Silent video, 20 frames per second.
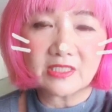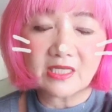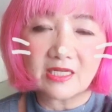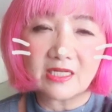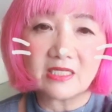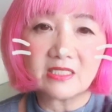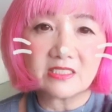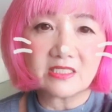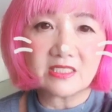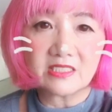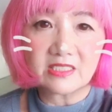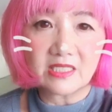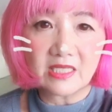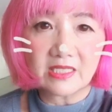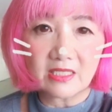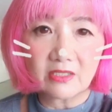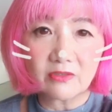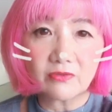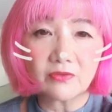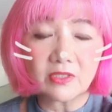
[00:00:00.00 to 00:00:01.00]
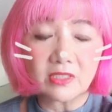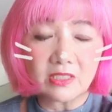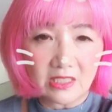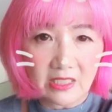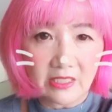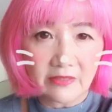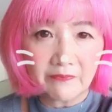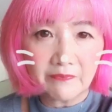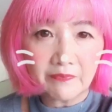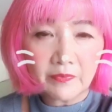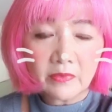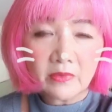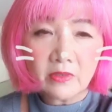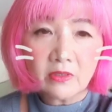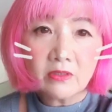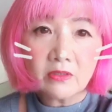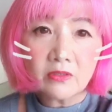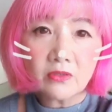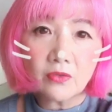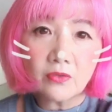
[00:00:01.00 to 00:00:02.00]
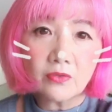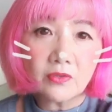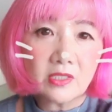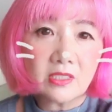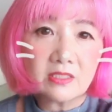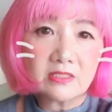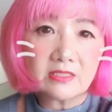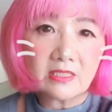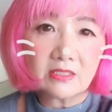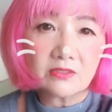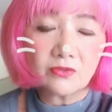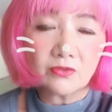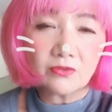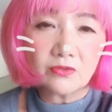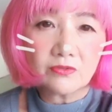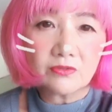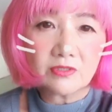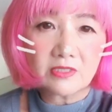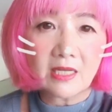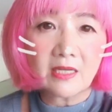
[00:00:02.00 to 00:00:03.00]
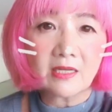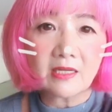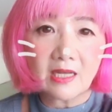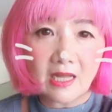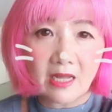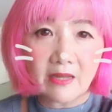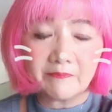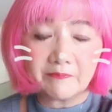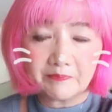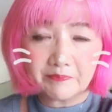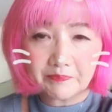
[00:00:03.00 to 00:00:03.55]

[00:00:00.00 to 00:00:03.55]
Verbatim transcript: レンジしていた時に共演した女優さんが